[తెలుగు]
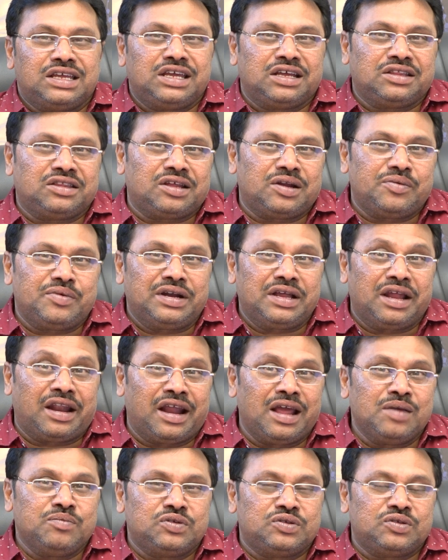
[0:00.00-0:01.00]
ఆసక్తికరమైన
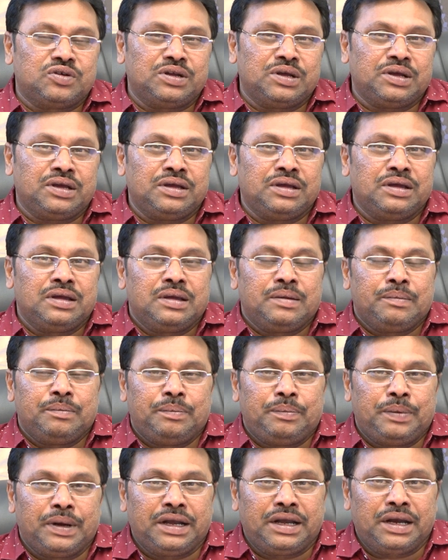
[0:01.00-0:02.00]
రైమ్స్ తోటి
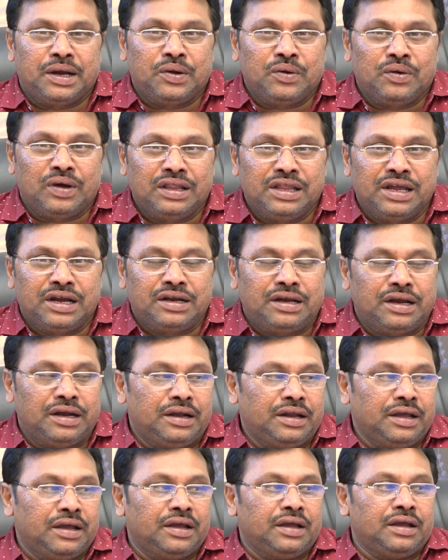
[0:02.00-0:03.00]
పెట్టాడు
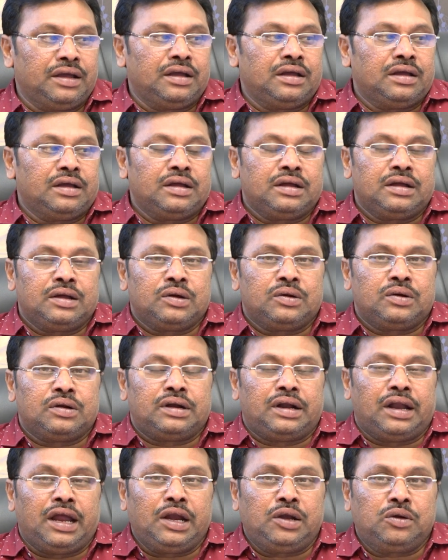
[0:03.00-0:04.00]
అదేంటంటే
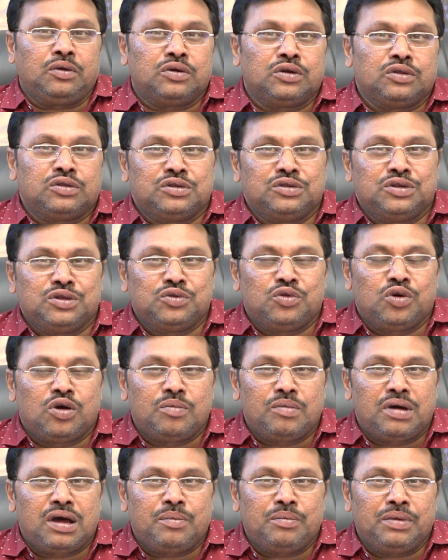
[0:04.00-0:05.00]
నైట్ కొడుతుంది
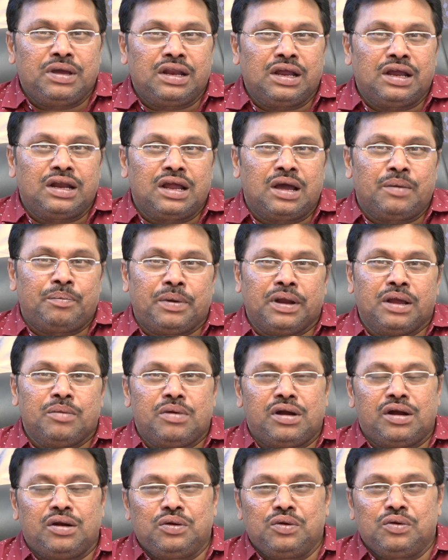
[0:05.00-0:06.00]
ధోమ మీరే నా ప్రేమ
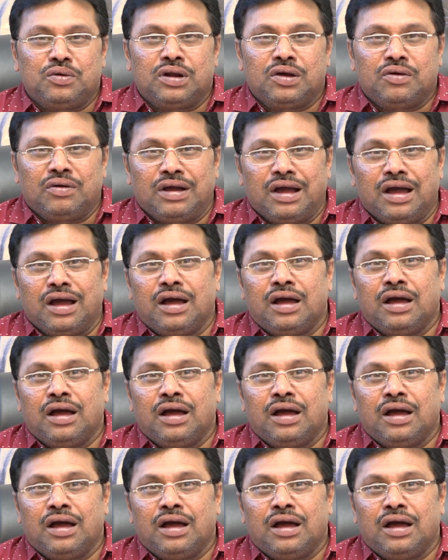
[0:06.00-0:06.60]
అంటూ కూడా ఒక